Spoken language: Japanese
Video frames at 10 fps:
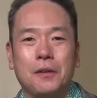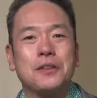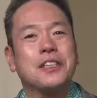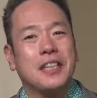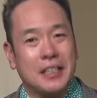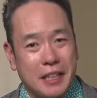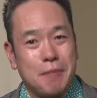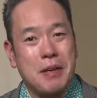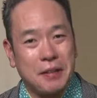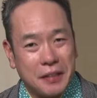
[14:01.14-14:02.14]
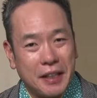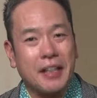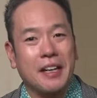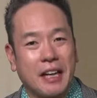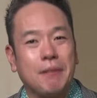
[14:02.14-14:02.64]
残してくださいメール
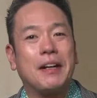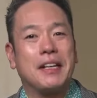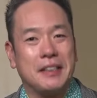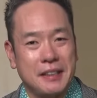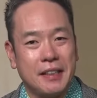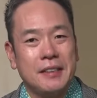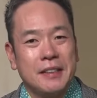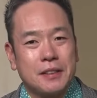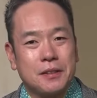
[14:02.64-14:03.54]
で構わないんで